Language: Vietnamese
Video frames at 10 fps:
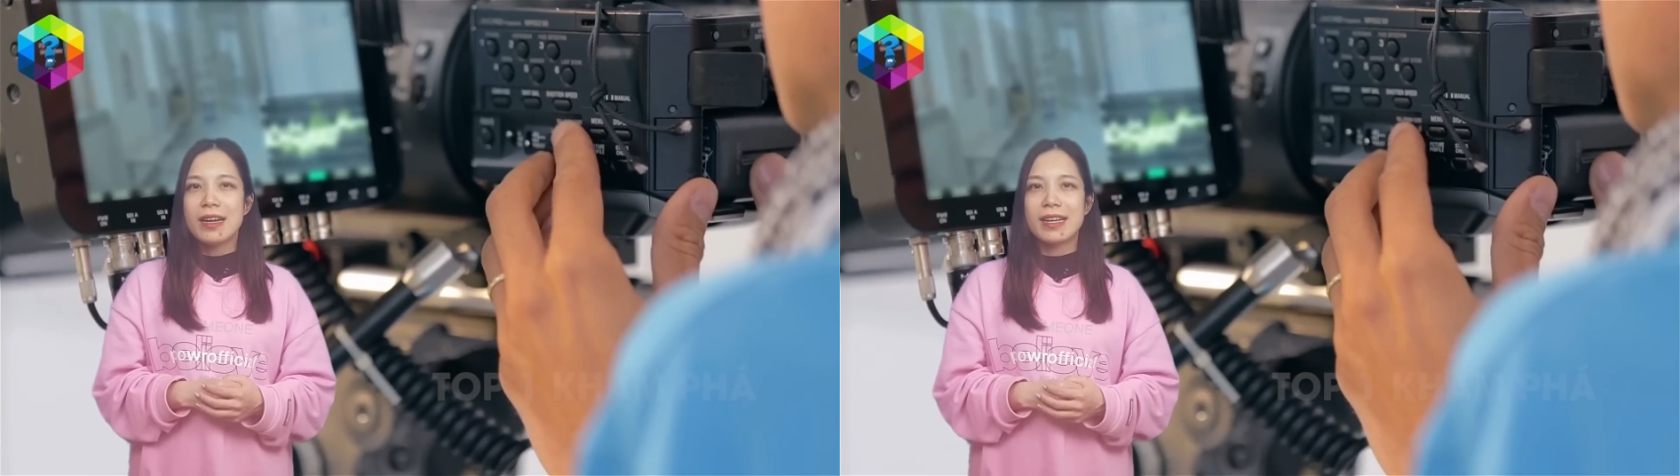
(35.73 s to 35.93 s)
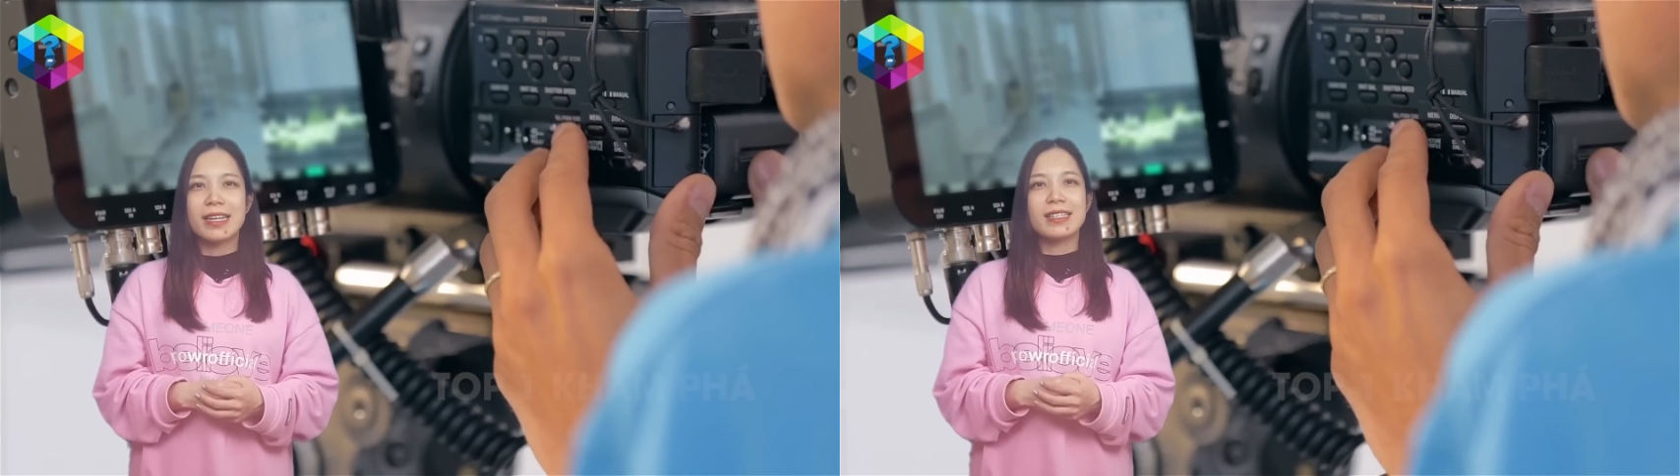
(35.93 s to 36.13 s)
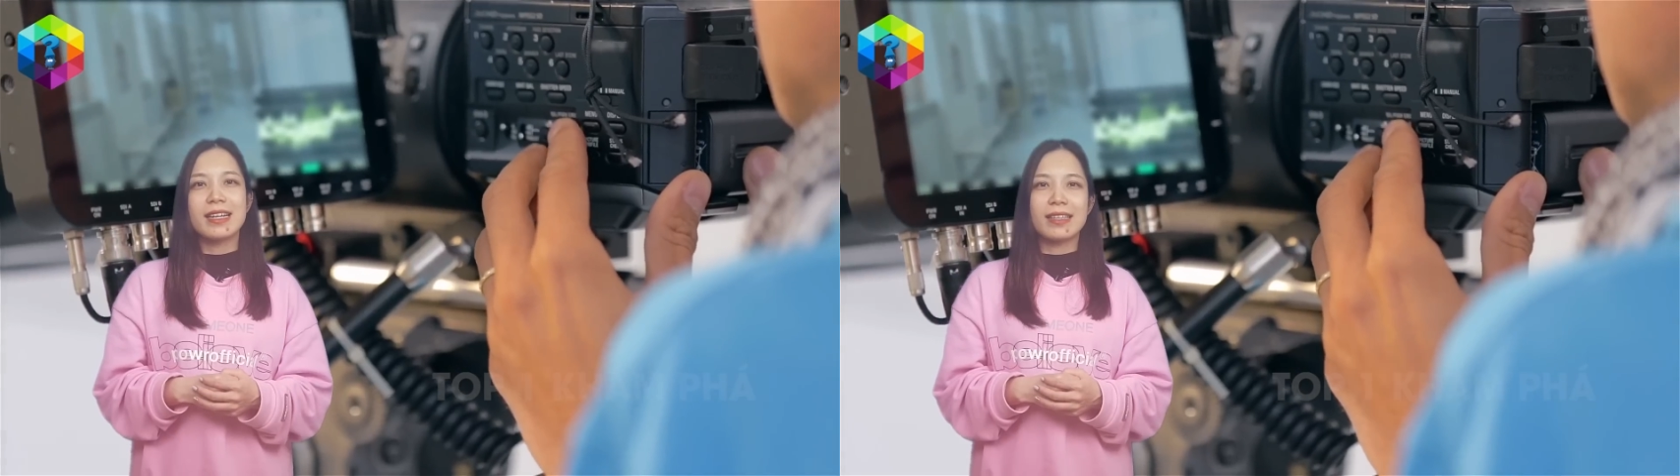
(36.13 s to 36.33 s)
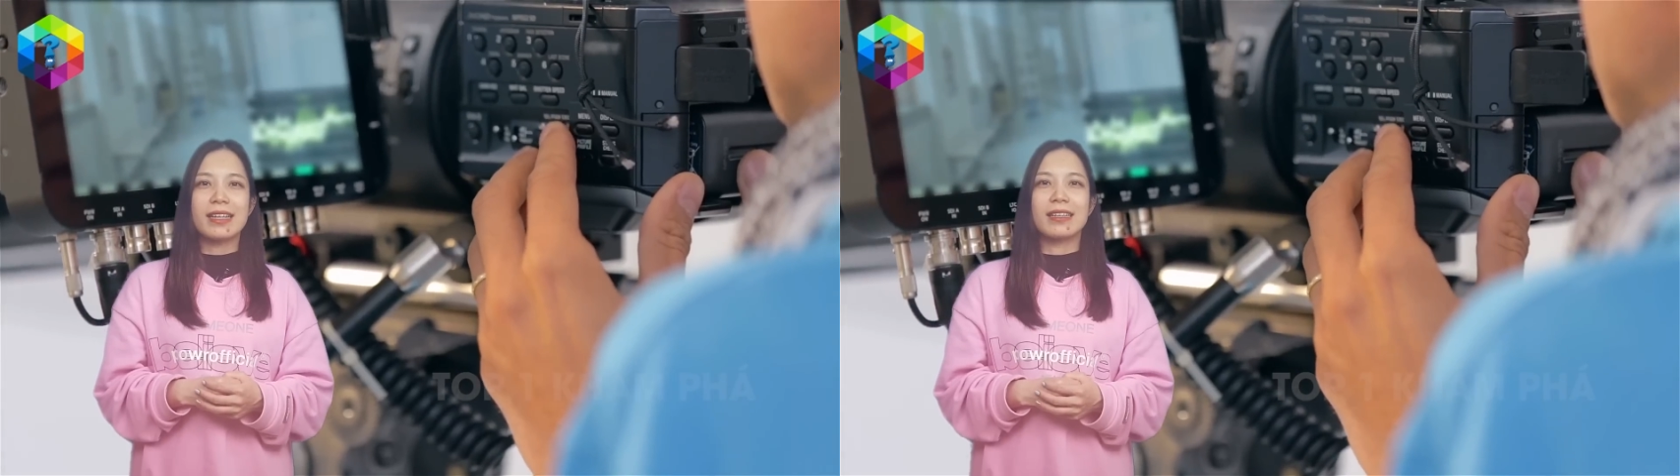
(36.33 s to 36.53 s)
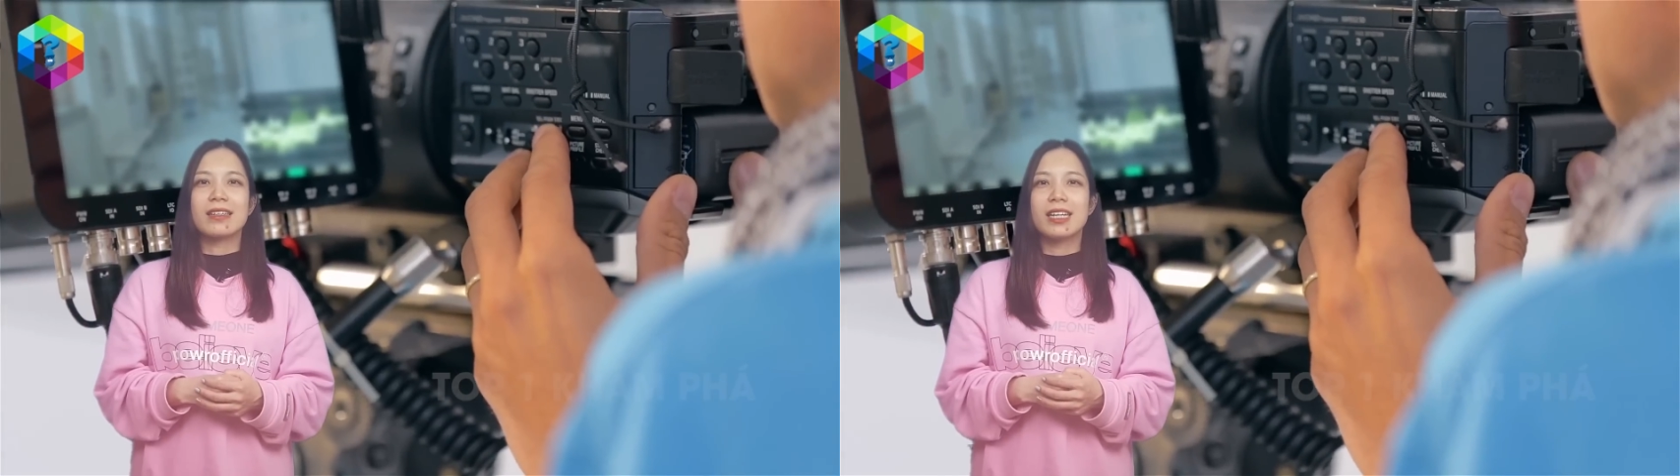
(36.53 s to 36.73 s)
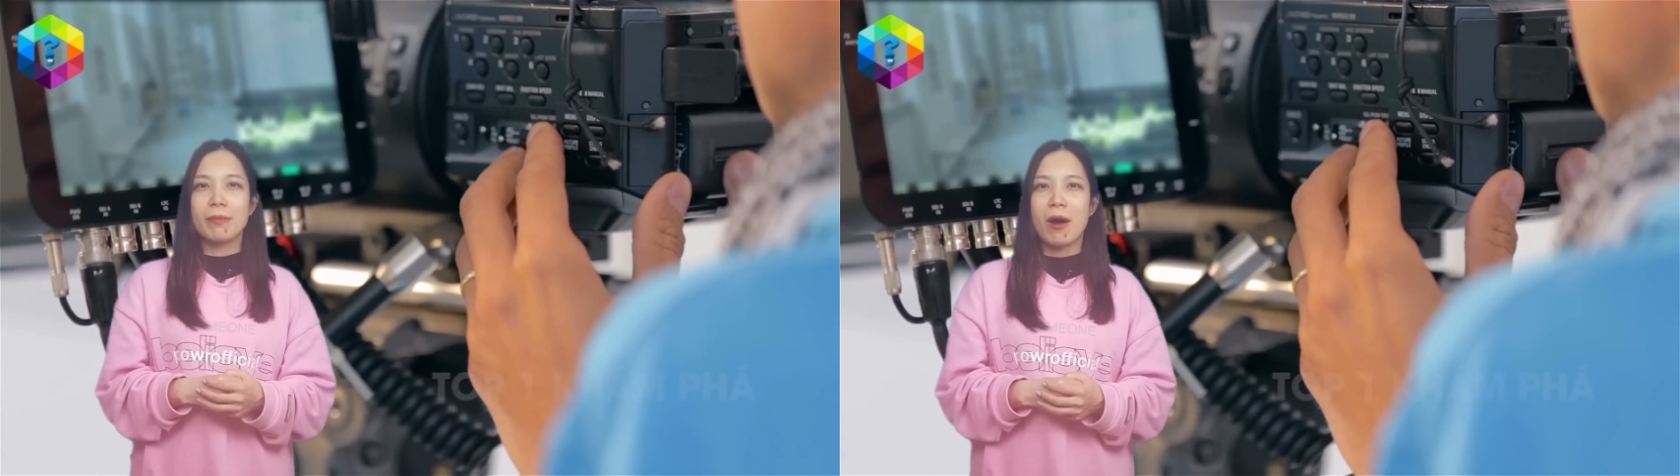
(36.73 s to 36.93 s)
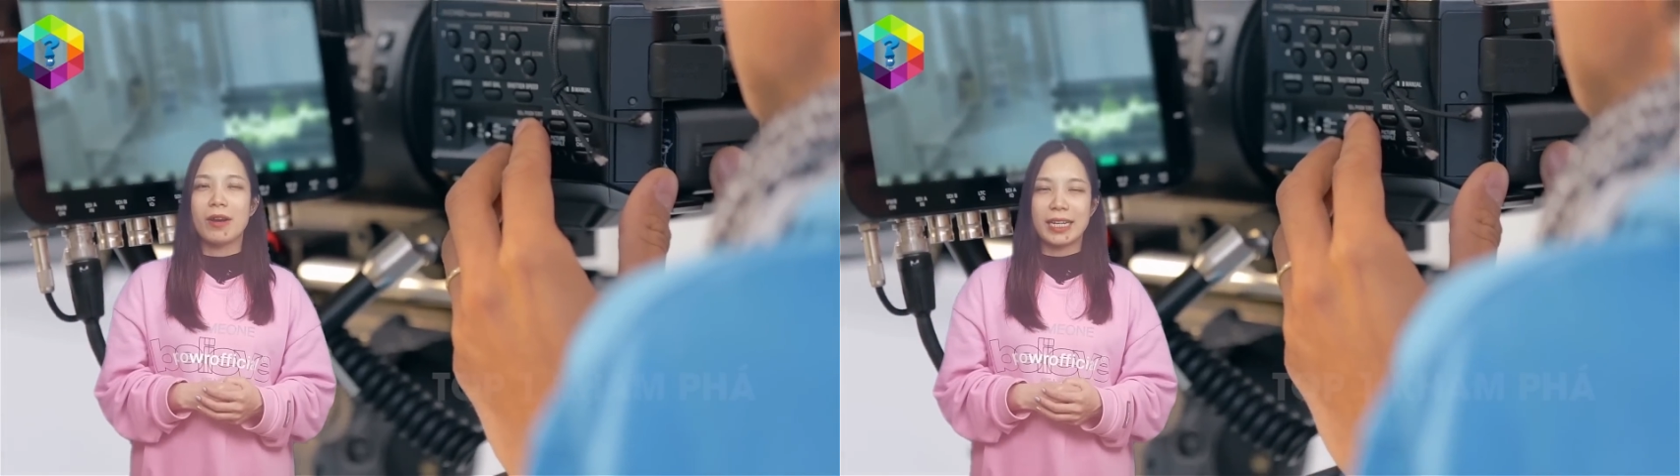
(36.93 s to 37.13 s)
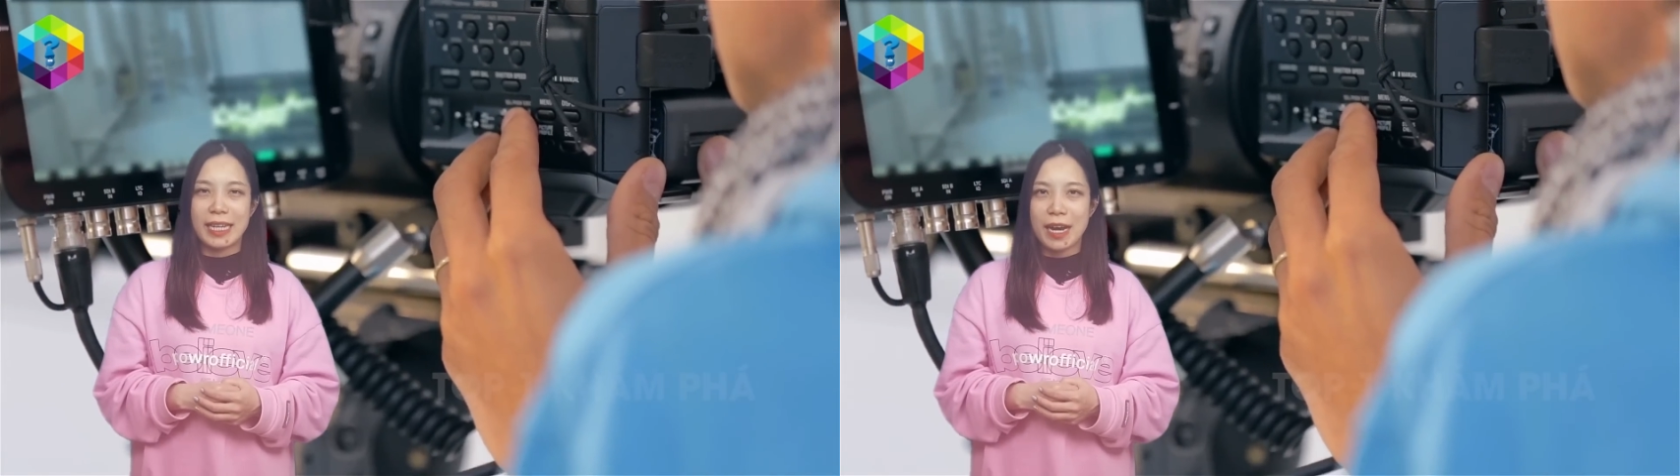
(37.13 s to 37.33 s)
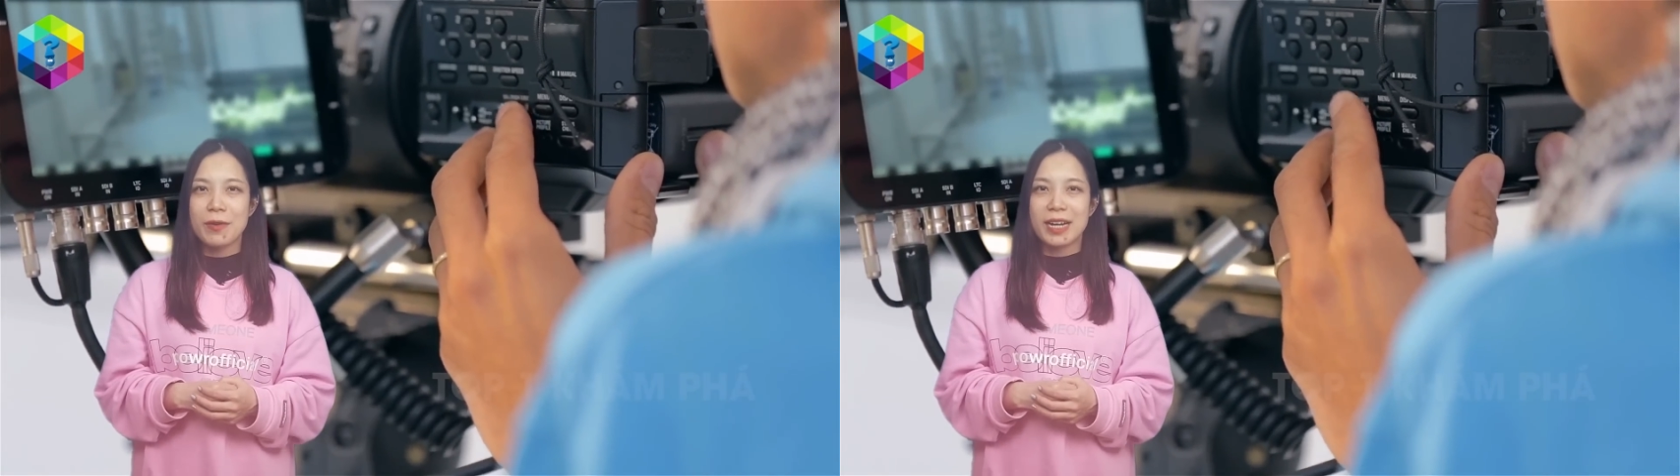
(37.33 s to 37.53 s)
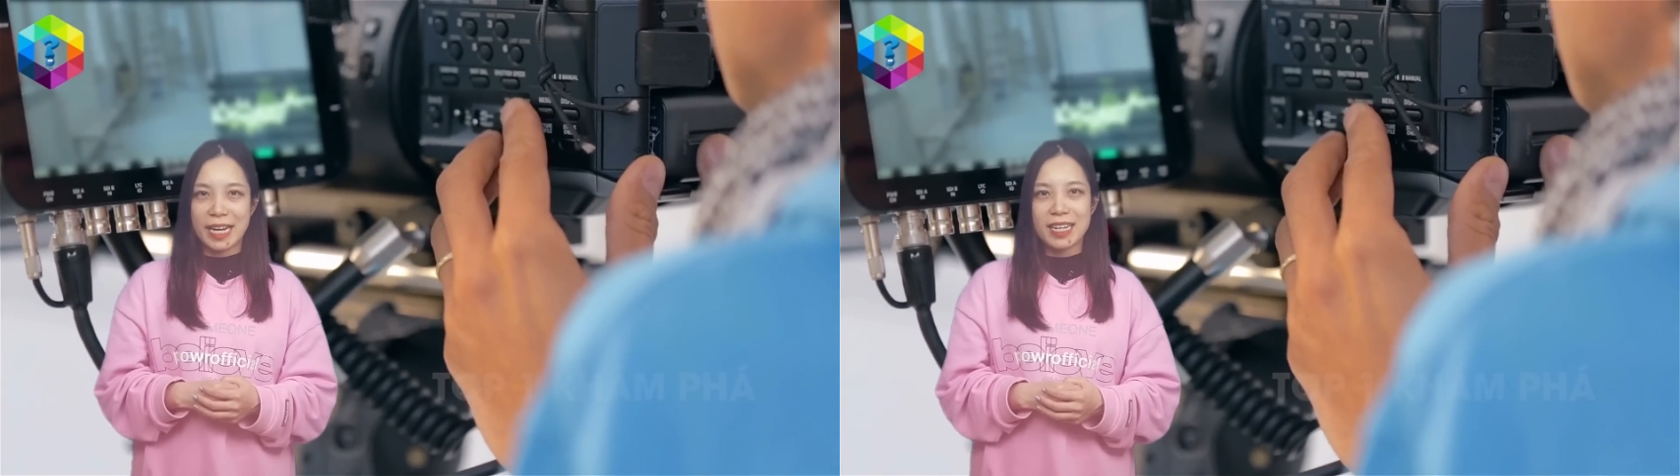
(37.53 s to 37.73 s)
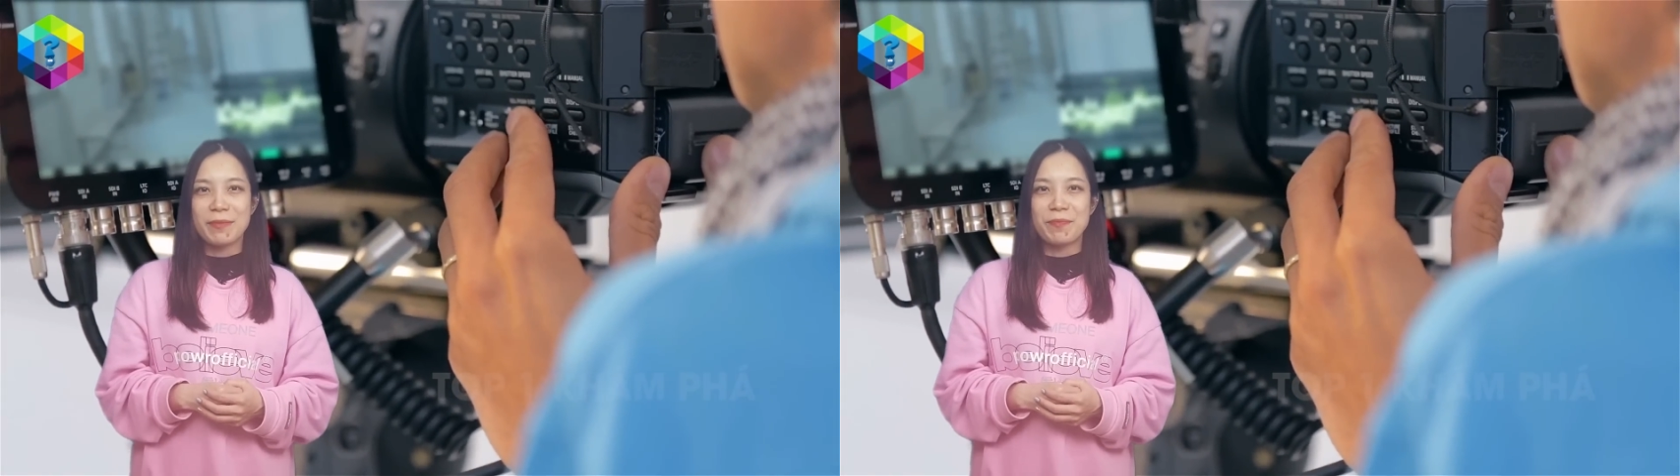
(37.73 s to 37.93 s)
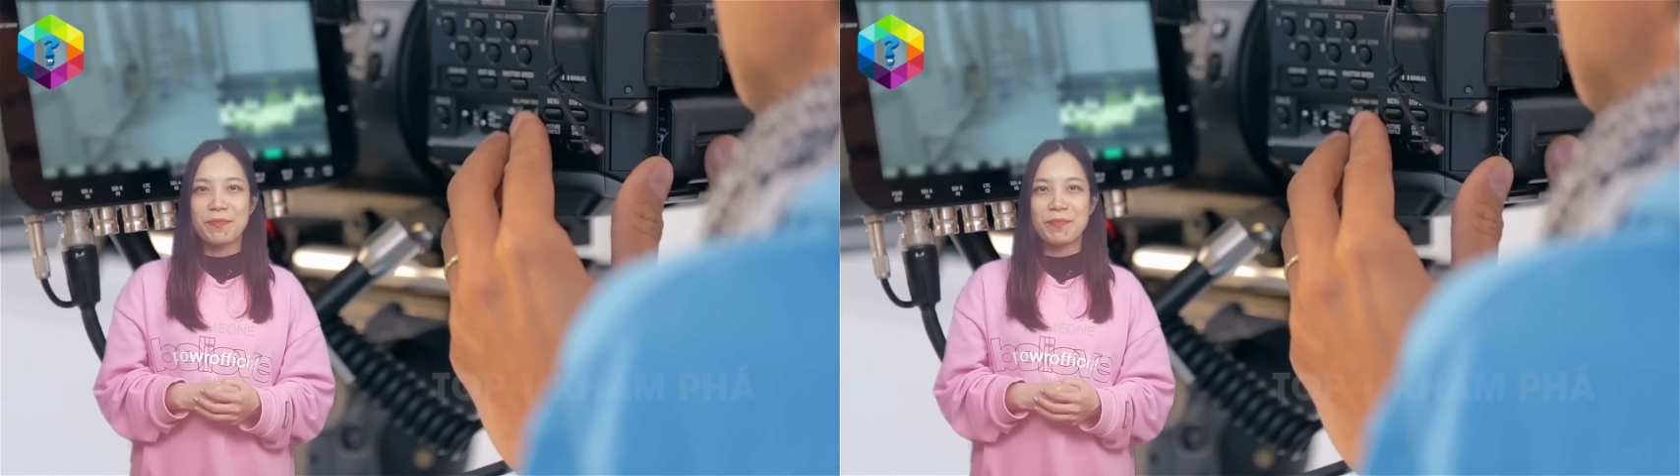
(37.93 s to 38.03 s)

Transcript: khiến dân tình cười bò ngặt nghẽo, ngán ngẩm.